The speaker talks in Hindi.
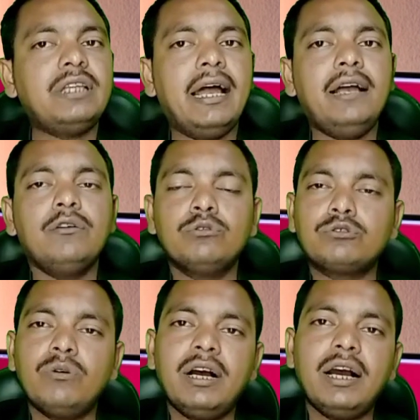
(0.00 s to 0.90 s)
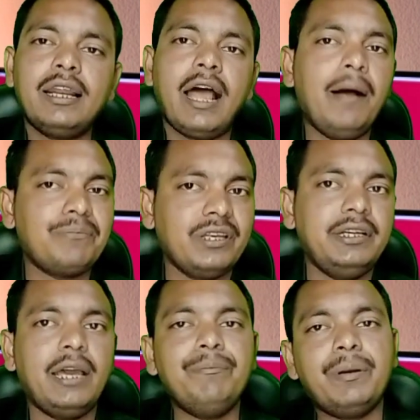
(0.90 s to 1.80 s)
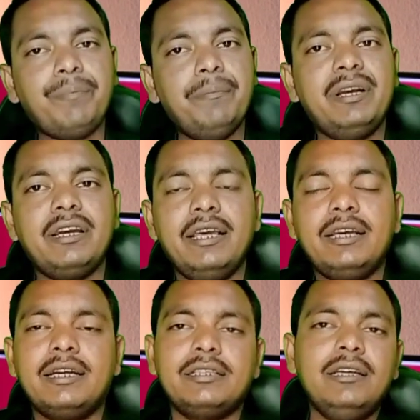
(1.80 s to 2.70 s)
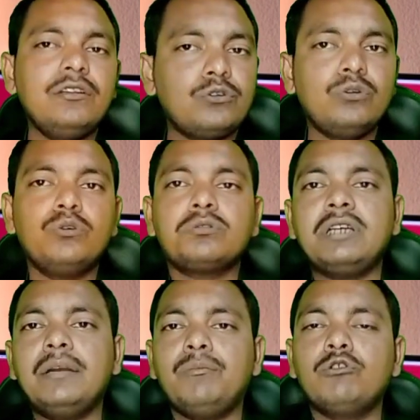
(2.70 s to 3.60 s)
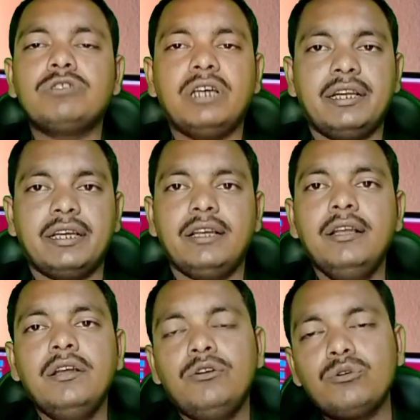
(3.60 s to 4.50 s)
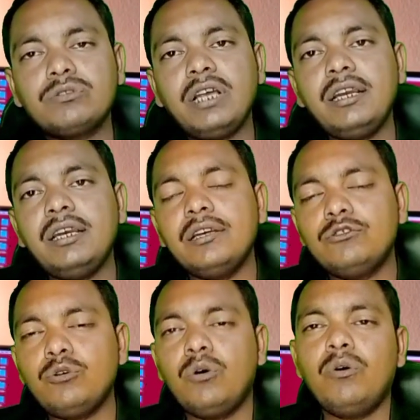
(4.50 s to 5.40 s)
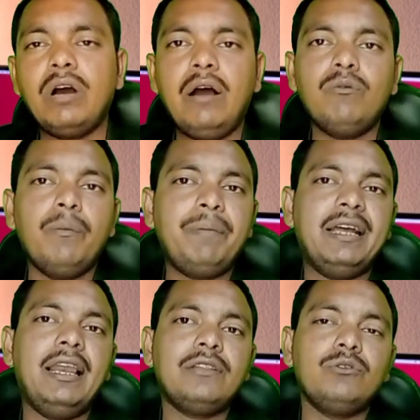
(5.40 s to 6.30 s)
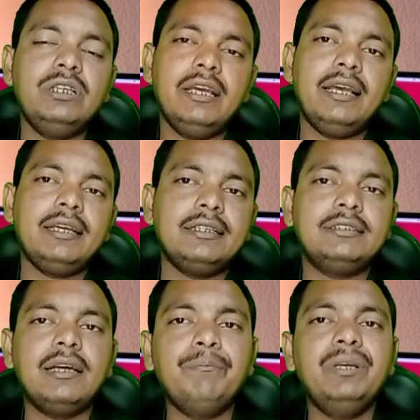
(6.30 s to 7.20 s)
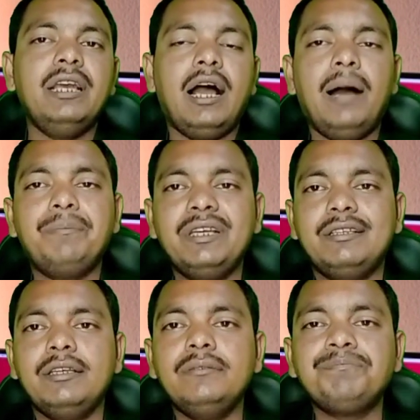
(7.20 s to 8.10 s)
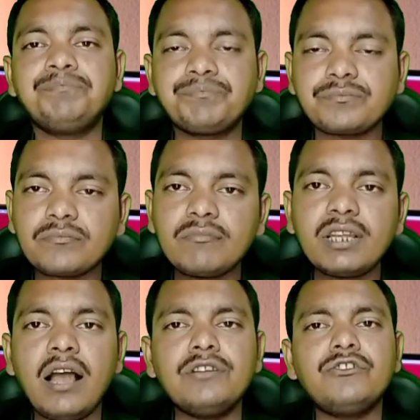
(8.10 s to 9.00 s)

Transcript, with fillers: लोन जो होता है उसको अगर आप सही टाइम पर पेमेंट नहीं करते तो नुकसान बहुत सारे हैं नुकसान जो होगा वो पहला तो ये है कि जब भी आप किसी